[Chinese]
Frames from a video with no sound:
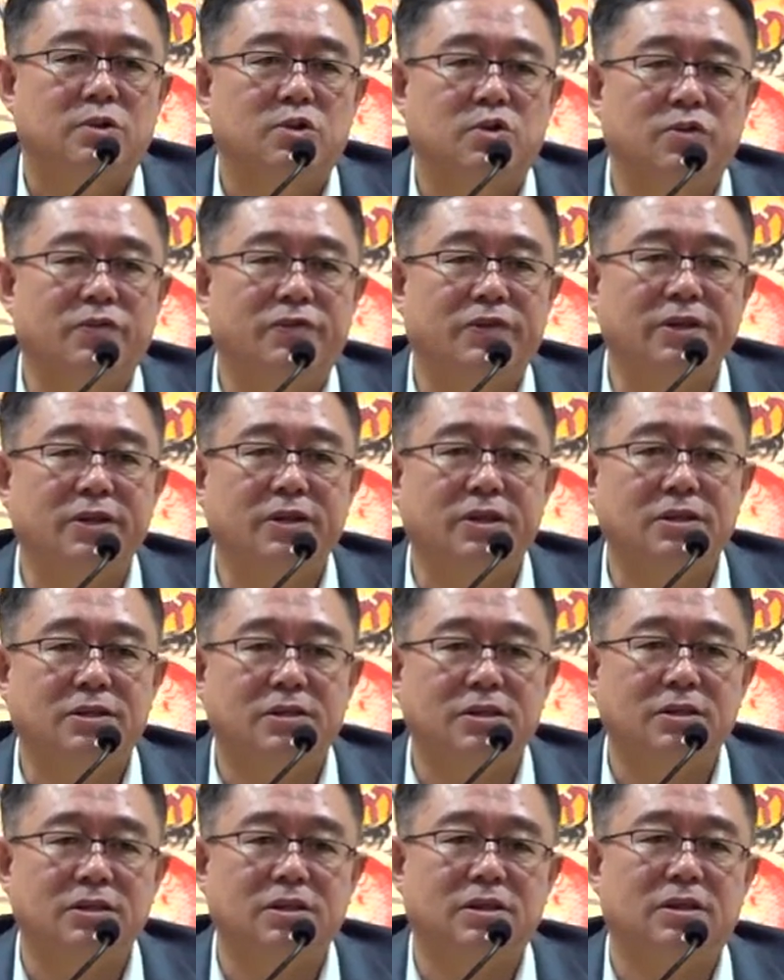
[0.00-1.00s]
除非你
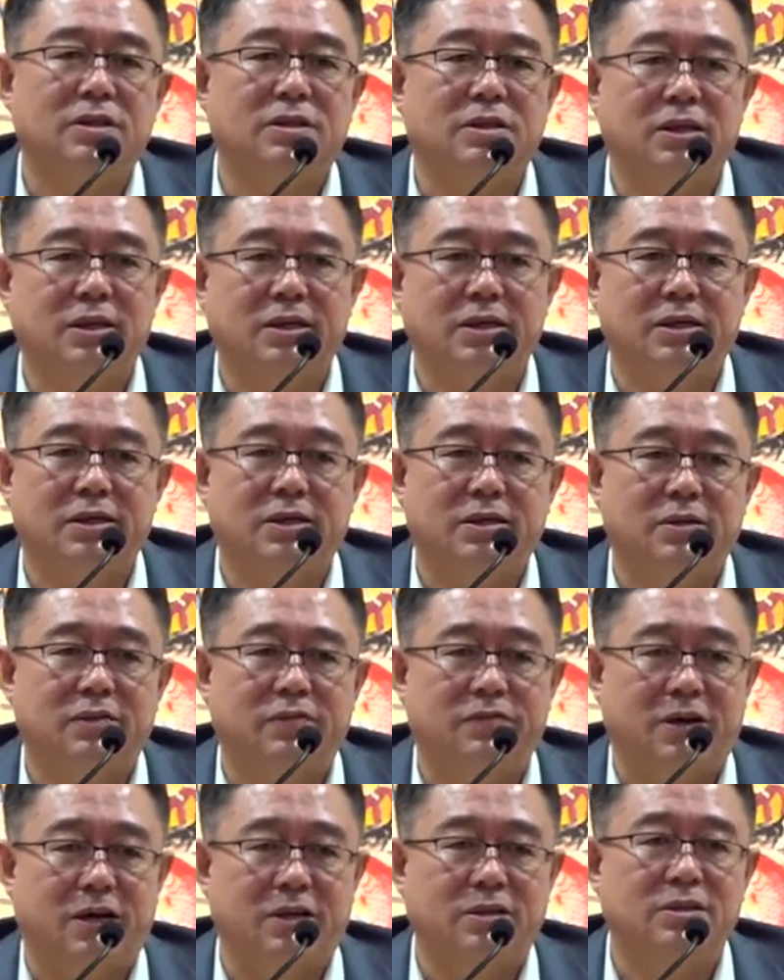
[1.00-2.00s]
自己的那个
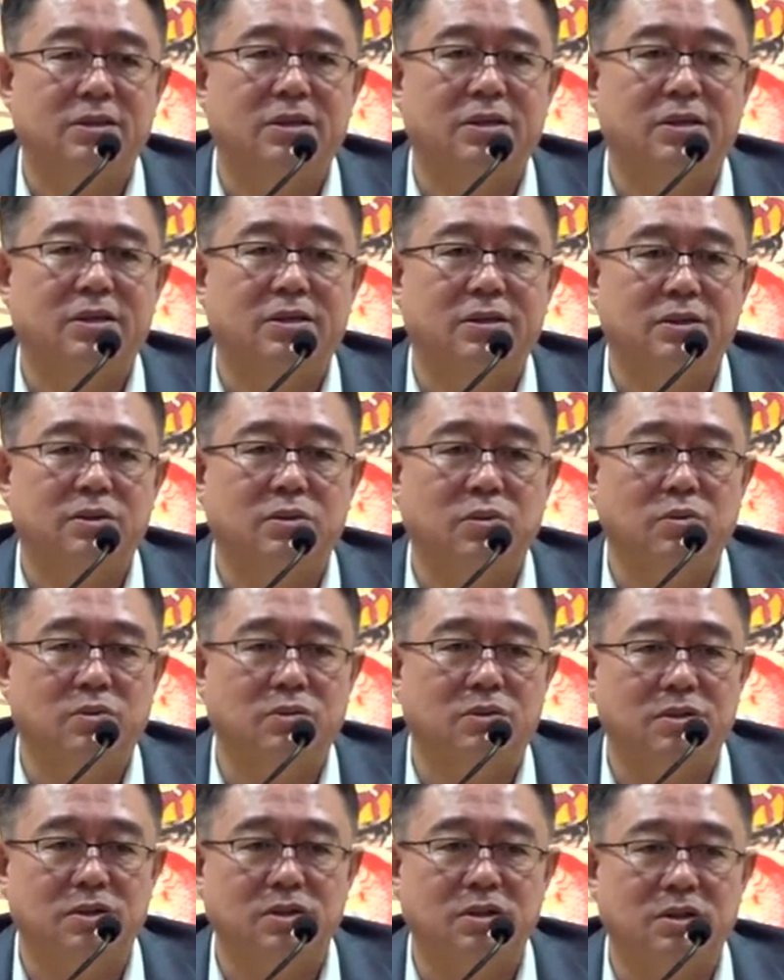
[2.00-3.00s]
房子用
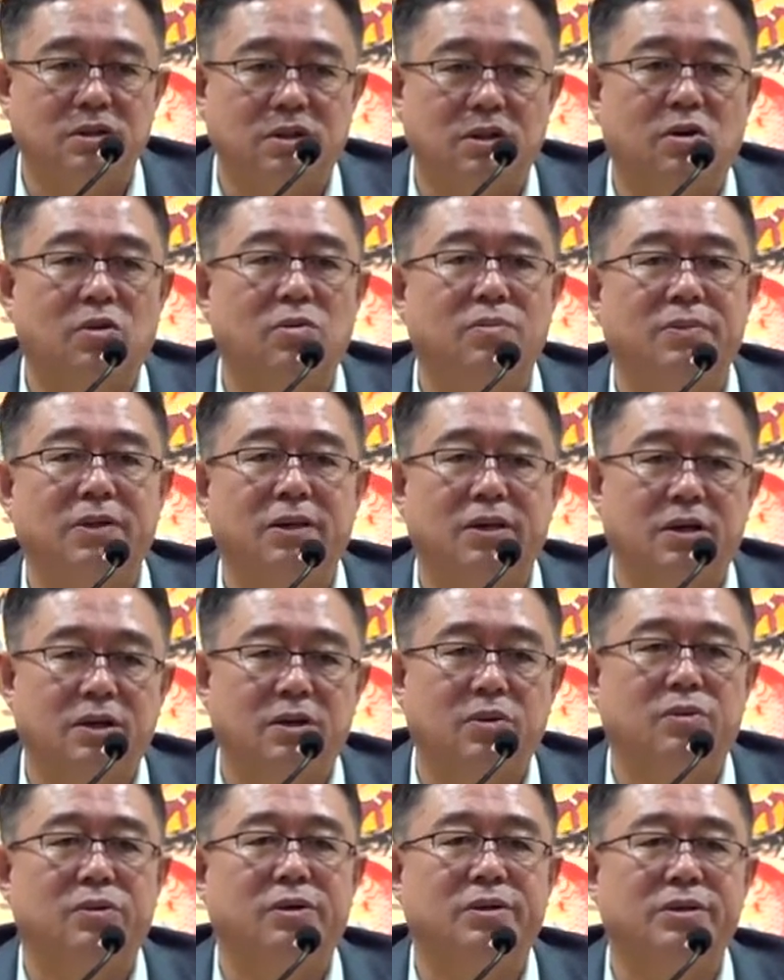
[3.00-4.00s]
自己透明的
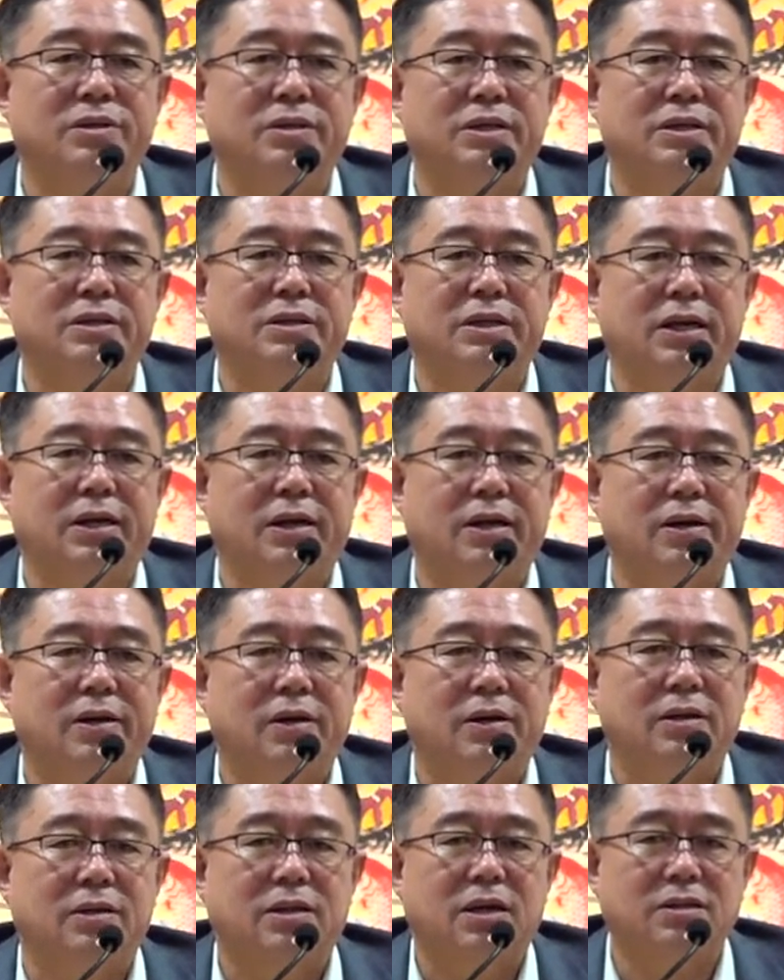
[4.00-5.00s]
六合结界的，
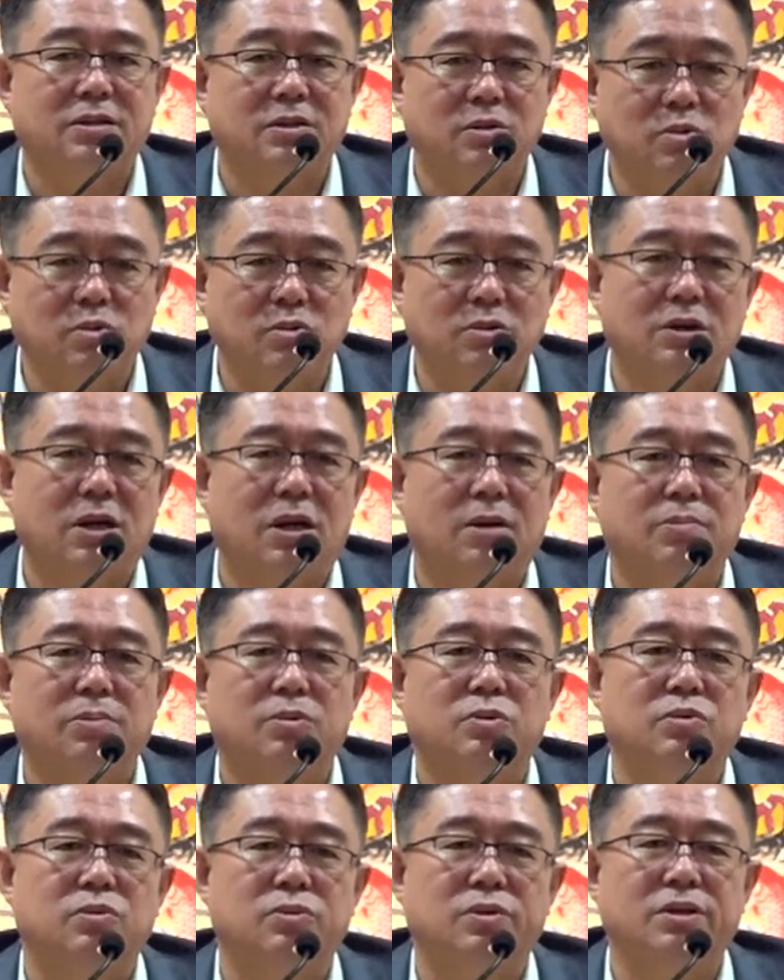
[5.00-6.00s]
但是工厂
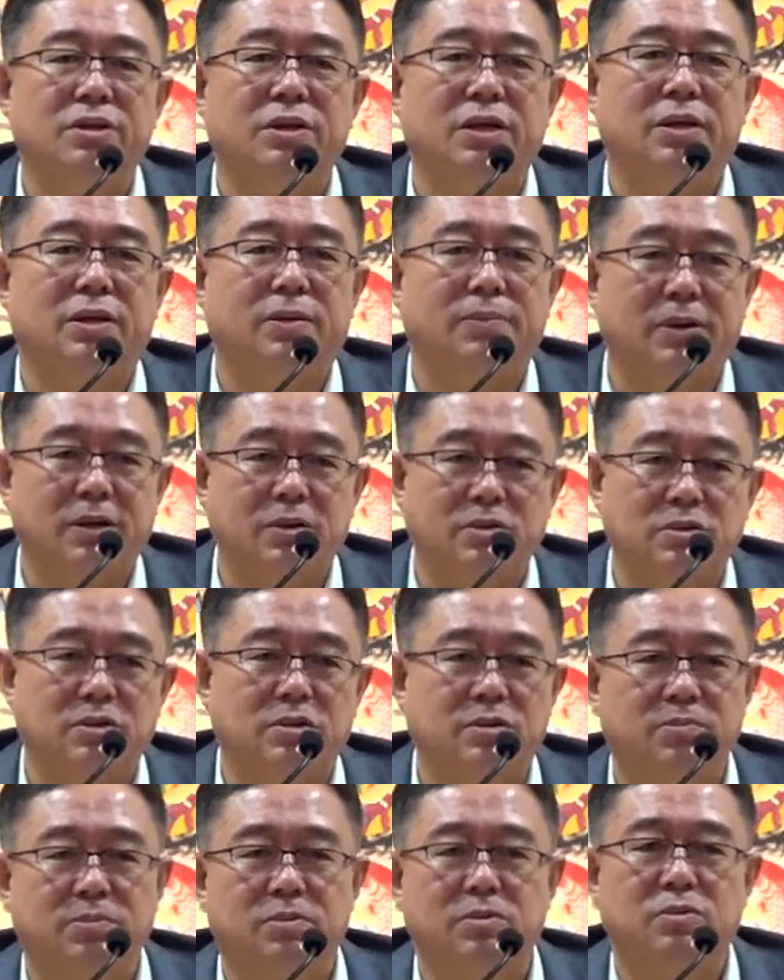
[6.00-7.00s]
不属于你的，办公
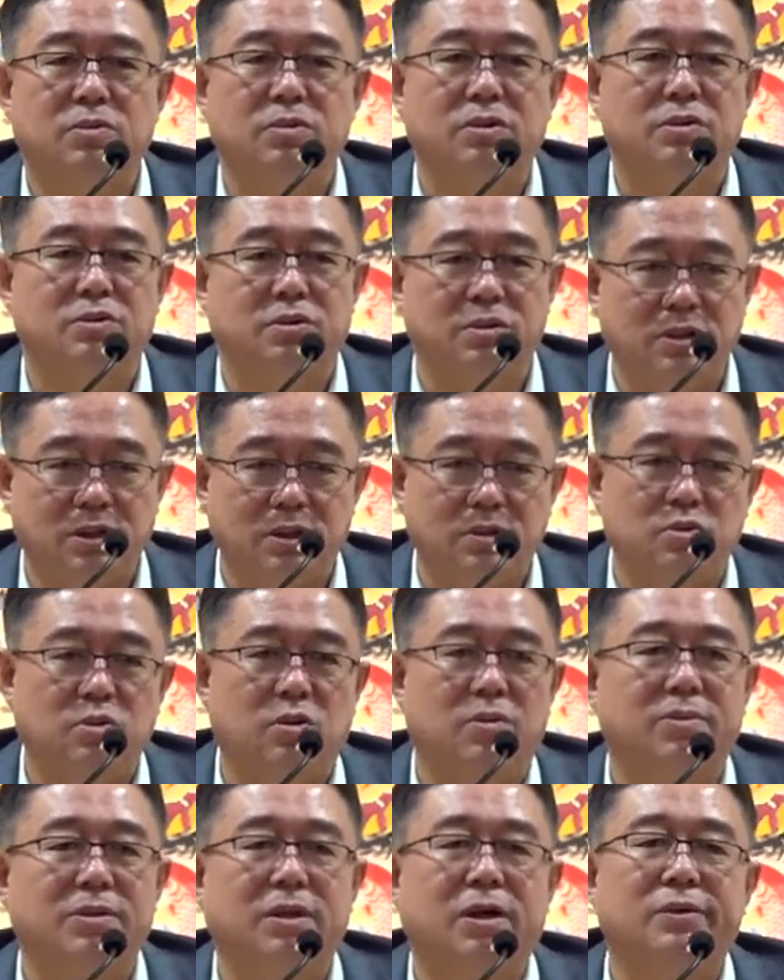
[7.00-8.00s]
室不属于，所以你
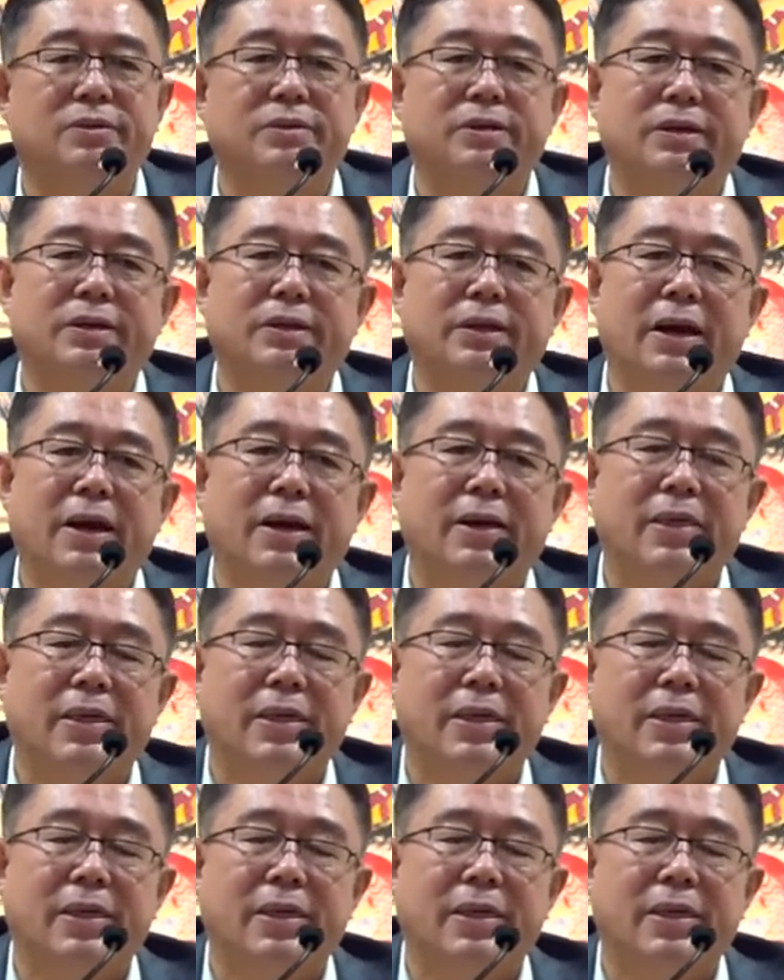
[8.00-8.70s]
做不到这一点。